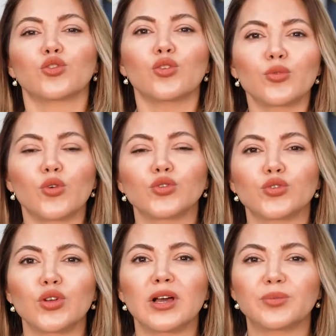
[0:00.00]
Doğum
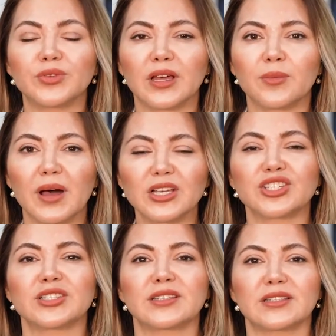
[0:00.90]
kontrol hapına
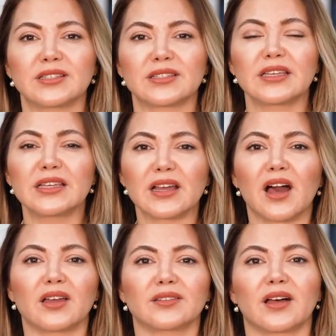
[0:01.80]
başladığınız ilk
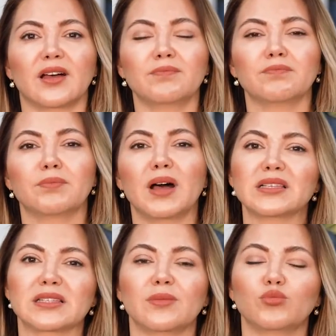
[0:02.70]
ayda
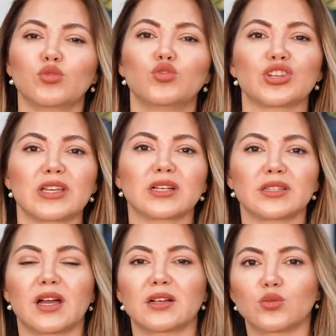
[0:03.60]
bazen bu 3 aya
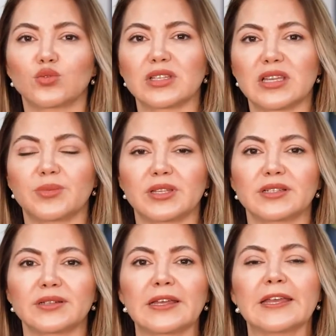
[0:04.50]
kadar da
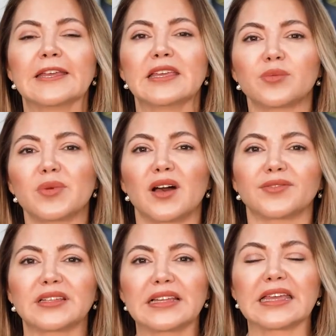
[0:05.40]
uzayabilir. İlk bir
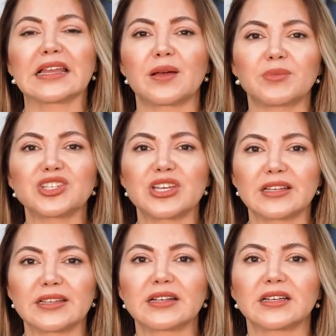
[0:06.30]
hafta lekelenme
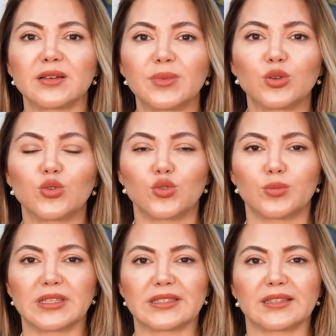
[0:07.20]
şeklinde kanama
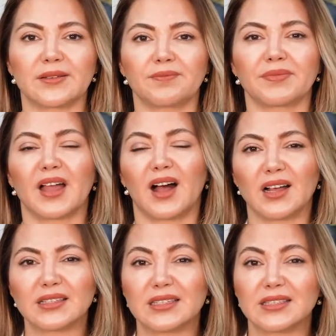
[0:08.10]
görülmesi,
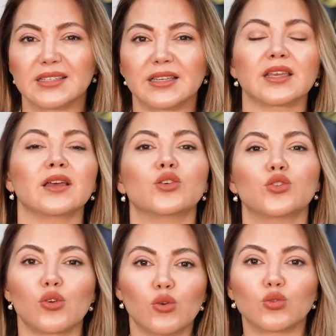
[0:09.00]
halsizlik,
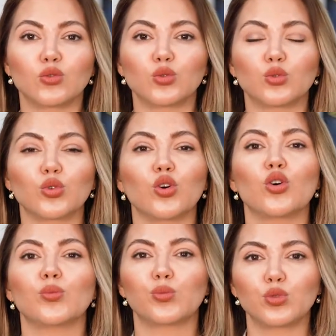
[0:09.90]
yorgunluk,
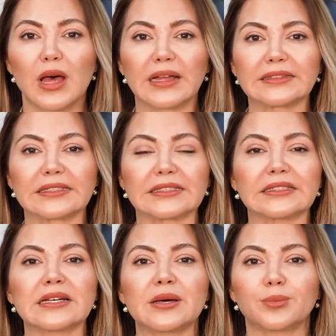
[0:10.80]
bulantı,
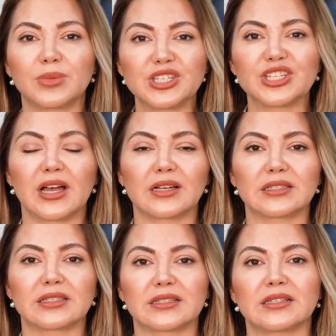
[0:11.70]
baş
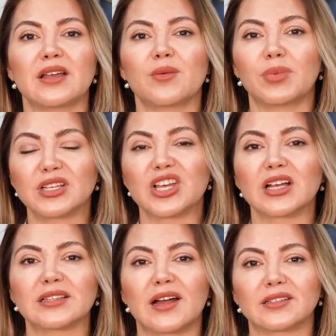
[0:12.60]
ağrısı,
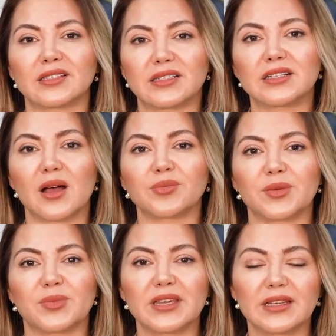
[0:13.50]
bacaklarda kramp
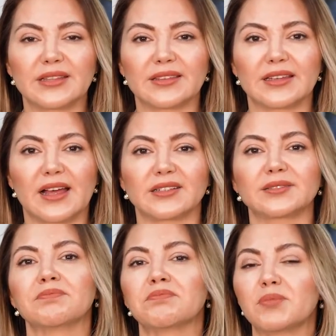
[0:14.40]
gibi yan etkiler,
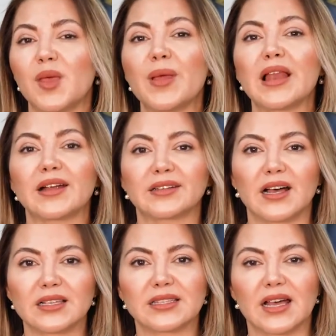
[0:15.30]
memelerde
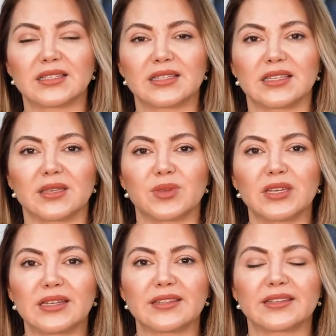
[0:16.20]
hassasiyet gibi
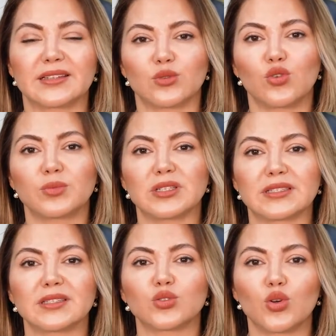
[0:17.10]
yan etkilerin
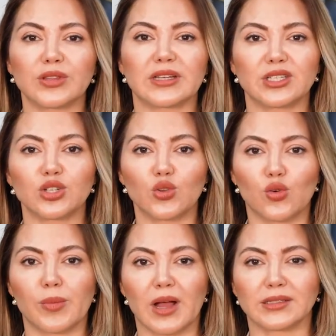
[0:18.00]
olması son derece
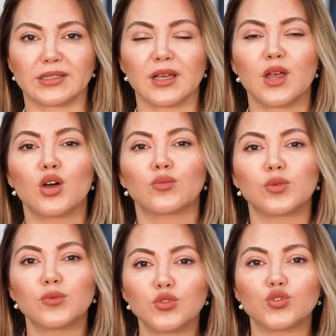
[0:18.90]
normaldir. Bu
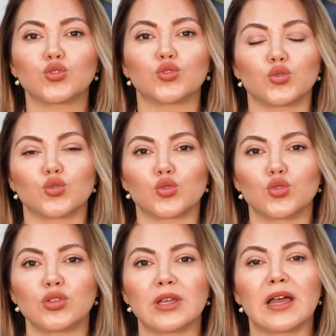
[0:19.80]

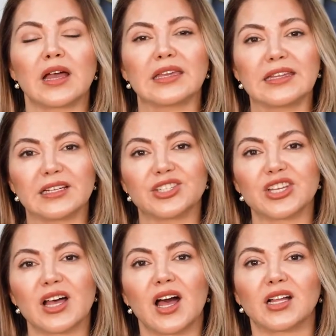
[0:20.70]
vücudunuzun
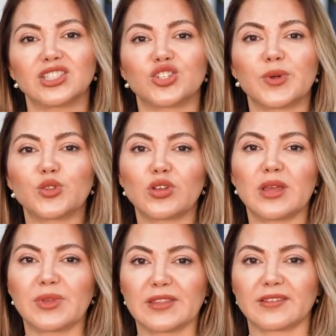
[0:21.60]
ilaca alışma
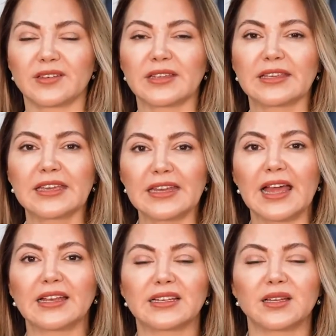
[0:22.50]
dönemidir.
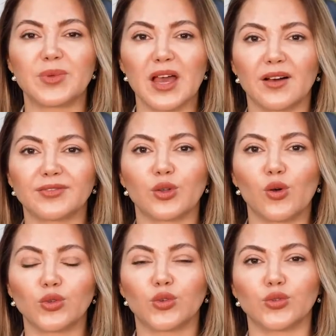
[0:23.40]
Genellikle bir hafta
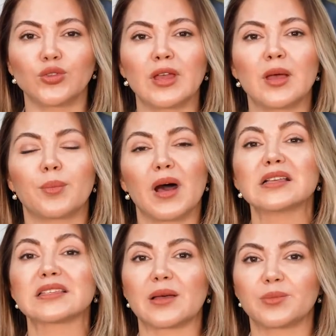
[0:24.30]
10 gün
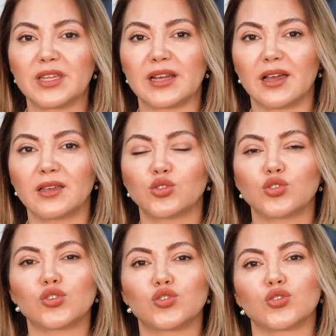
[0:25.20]
Bazen bir ay,
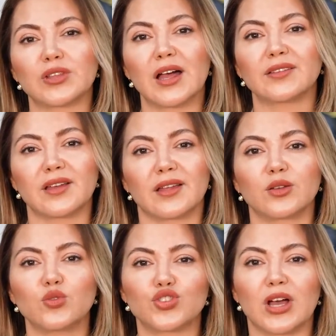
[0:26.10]
çok çok nadiren de
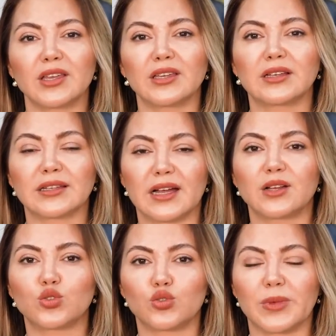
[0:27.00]
3 ay kadar
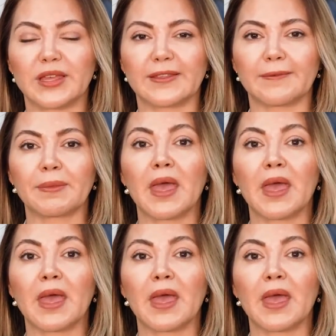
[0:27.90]
sürmekte.